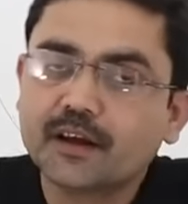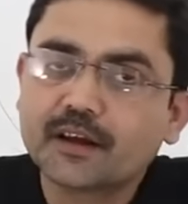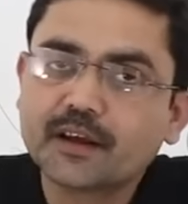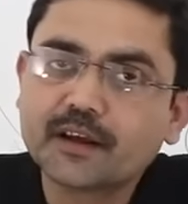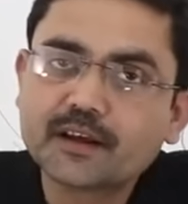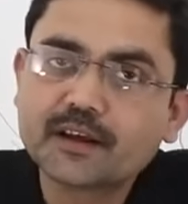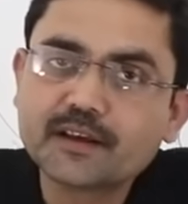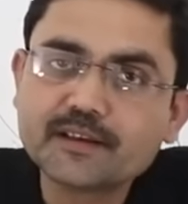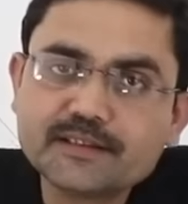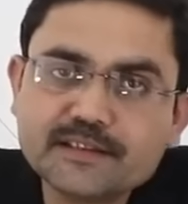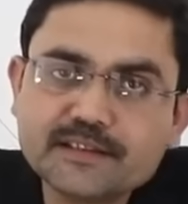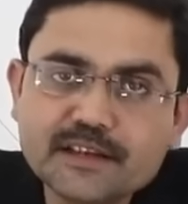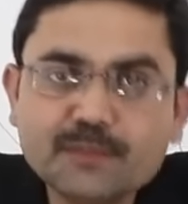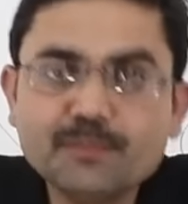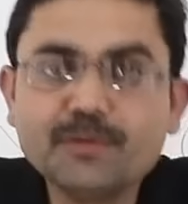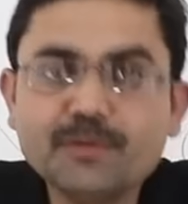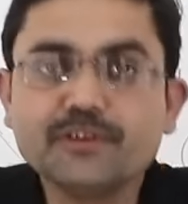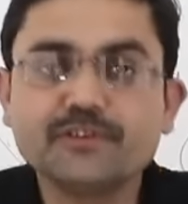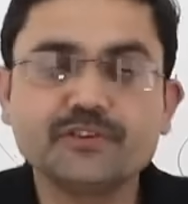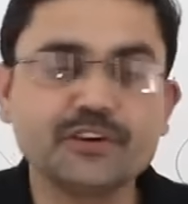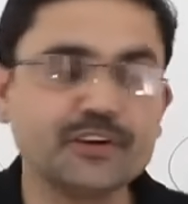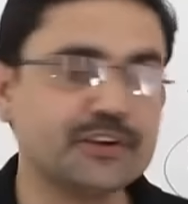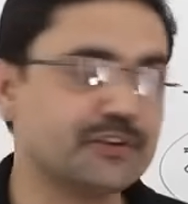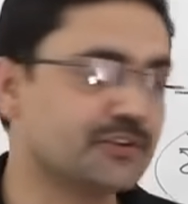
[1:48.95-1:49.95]
कि किसी
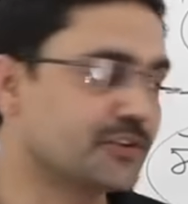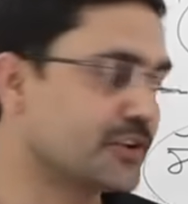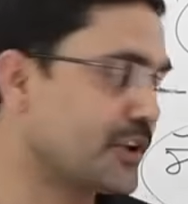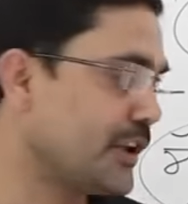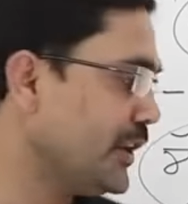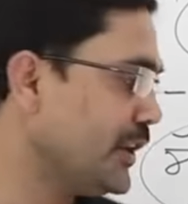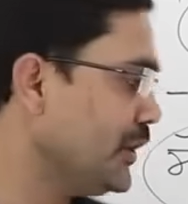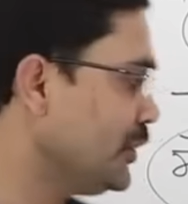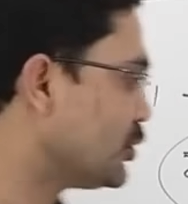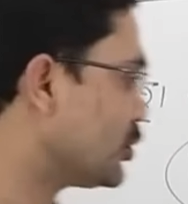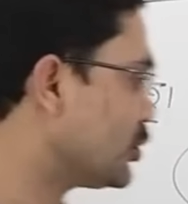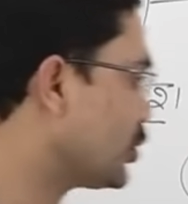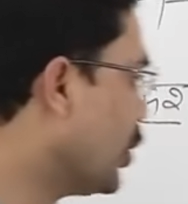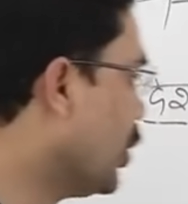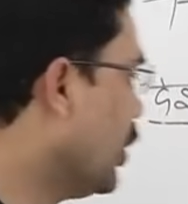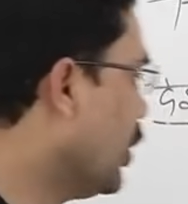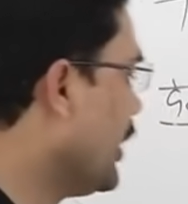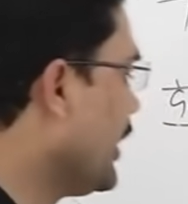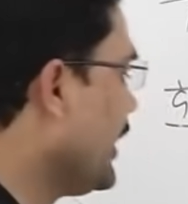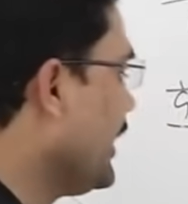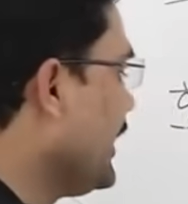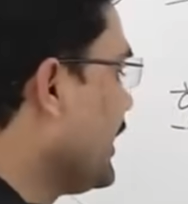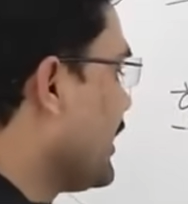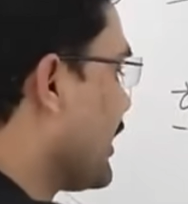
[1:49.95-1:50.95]
भी चीज की
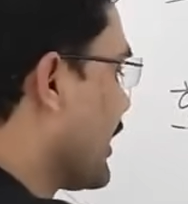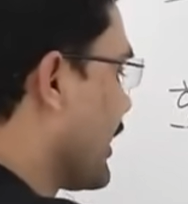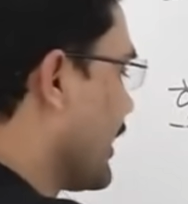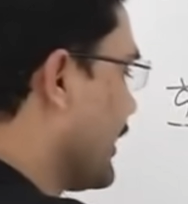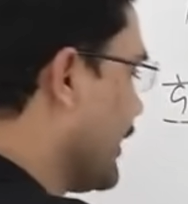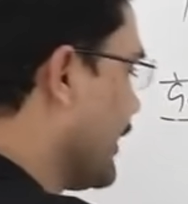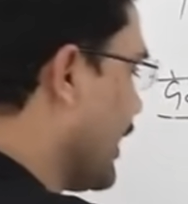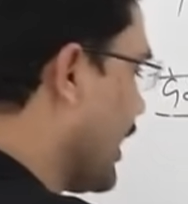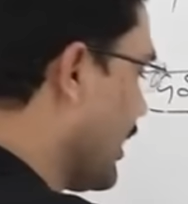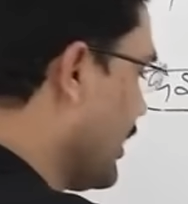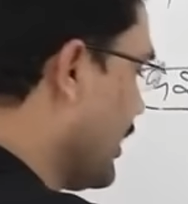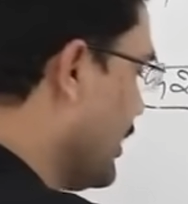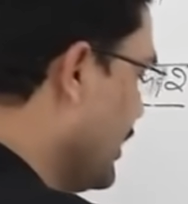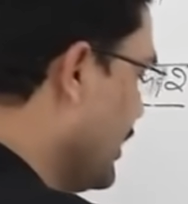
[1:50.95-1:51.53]
दोहरी गणना